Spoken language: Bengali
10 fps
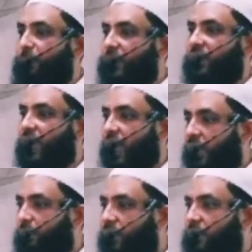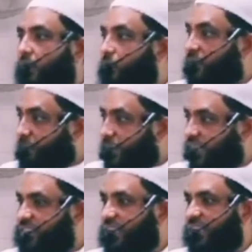আপনি কি আল্লাহর বান্দা হতে
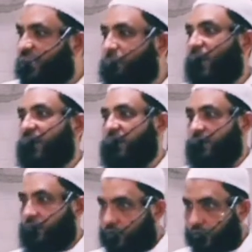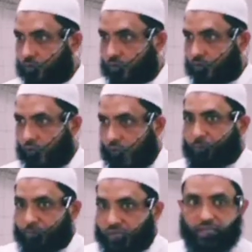পেরেছিলেন কি পারেননি
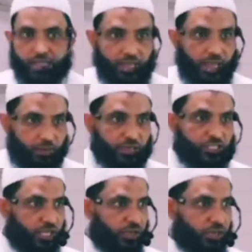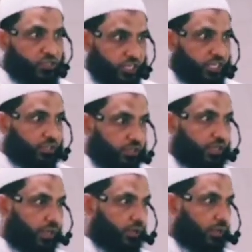আপনাকে এই এক মাসে ট্রেনিং
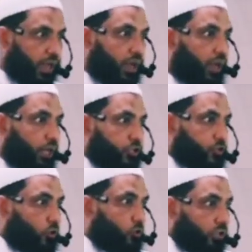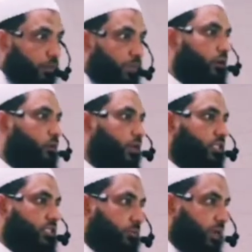দিয়ে আল্লাহর যোগ্যতা বানানো
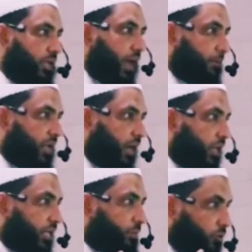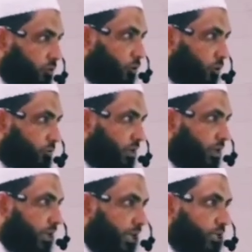হয়েছে মানে আপনি আল্লাহর ইবাদত করবেন
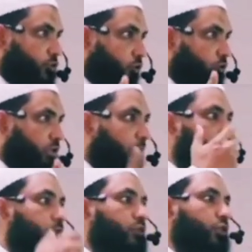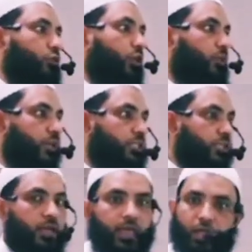এর যোগ্যতা আপনার মধ্যে তৈরি
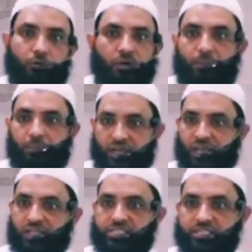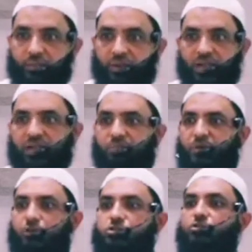হয়েছে এখন আপনি কালকে সিয়াম রাখেন
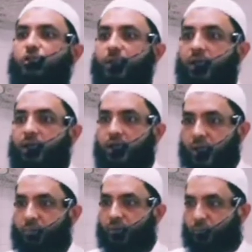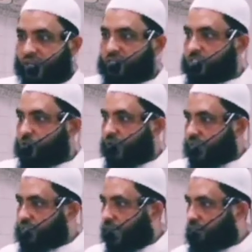আপনার কষ্ট হবে না কারণ আপনার প্র্যাকটিস হয়ে
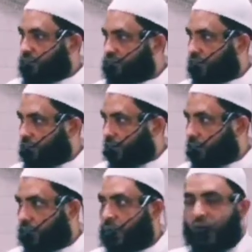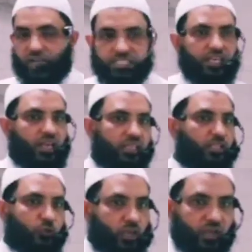গেছে এক মাস সিয়াম রাখি আজকে
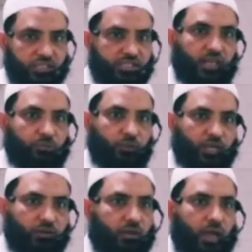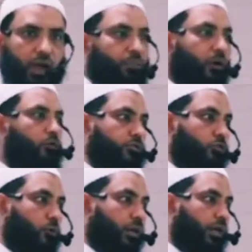রাতে দুই রাখা সালাত করেন আপনার
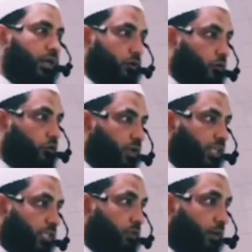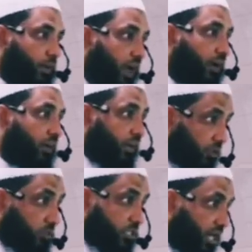কষ্ট হবে না কারণ গত রাত্রে তো আপনি আট
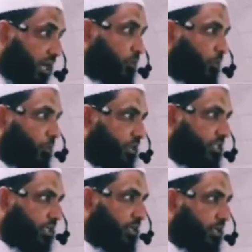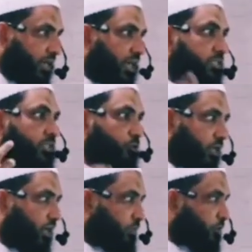রাকাত বিশ রাকাতও পড়েছেন তাহলে আজকে
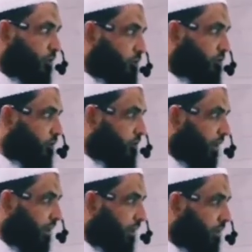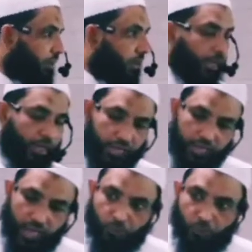দুই রাখাত পড়তে কষ্ট হবে
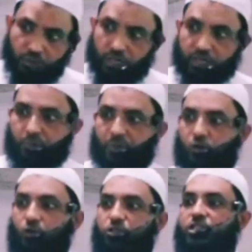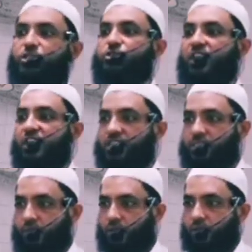এই আমলটাকে আপনি কন্টিনিউ চালিয়ে
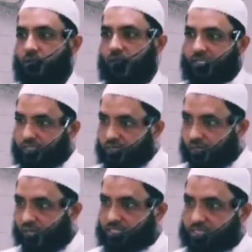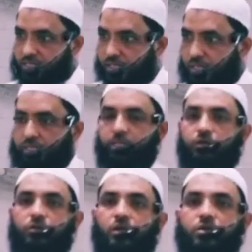যাবেন এটা একটা কাজ
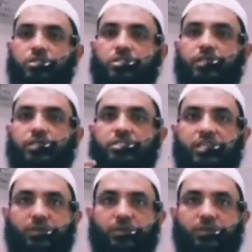দ্বিতীয়ত হচ্ছে যে